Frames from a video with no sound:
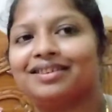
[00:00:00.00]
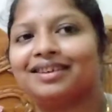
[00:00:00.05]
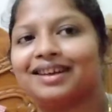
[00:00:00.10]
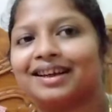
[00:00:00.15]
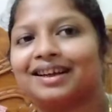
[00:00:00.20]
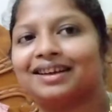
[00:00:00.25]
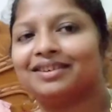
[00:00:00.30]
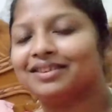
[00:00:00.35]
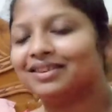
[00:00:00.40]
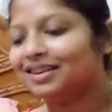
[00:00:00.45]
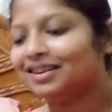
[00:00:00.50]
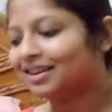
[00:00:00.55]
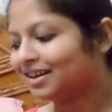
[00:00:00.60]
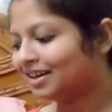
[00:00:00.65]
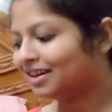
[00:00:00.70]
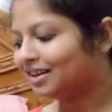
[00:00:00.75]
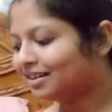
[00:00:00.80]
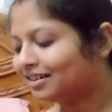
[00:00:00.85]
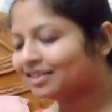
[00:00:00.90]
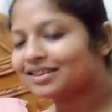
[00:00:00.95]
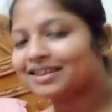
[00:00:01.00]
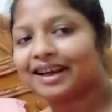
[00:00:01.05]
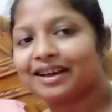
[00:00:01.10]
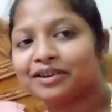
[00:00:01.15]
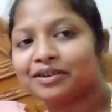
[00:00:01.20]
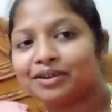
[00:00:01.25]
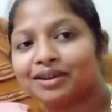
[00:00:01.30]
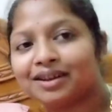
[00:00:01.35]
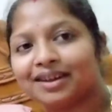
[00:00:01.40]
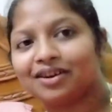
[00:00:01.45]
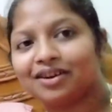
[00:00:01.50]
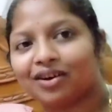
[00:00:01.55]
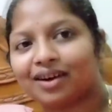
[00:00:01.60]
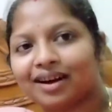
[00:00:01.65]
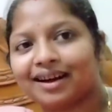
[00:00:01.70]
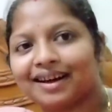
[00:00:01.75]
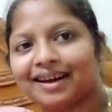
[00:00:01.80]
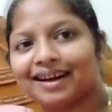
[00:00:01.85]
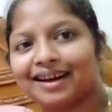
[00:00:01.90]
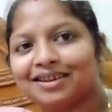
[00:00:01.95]
হয়ে গেল তো যাই হোক কী
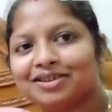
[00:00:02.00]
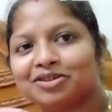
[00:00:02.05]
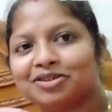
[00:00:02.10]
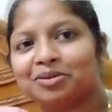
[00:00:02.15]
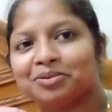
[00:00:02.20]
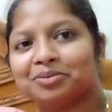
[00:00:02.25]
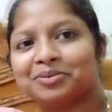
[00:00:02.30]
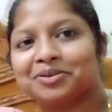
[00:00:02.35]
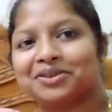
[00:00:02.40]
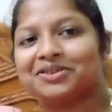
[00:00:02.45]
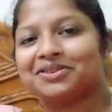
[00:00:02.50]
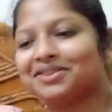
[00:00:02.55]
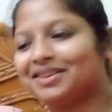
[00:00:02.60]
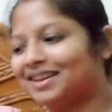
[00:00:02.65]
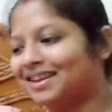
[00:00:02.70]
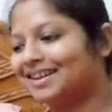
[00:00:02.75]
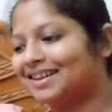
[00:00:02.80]
করার আর সমস্ত দিক